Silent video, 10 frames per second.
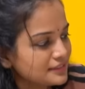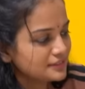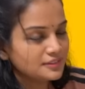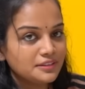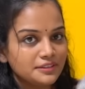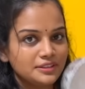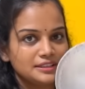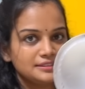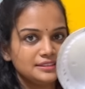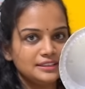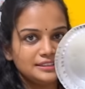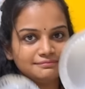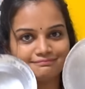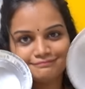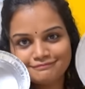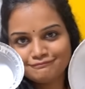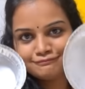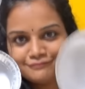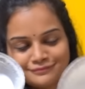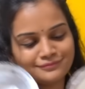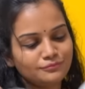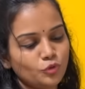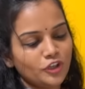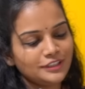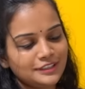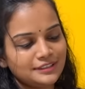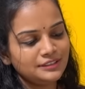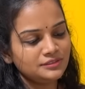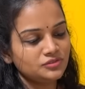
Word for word: సో యూ కెన్ సీ బాగుంది కదా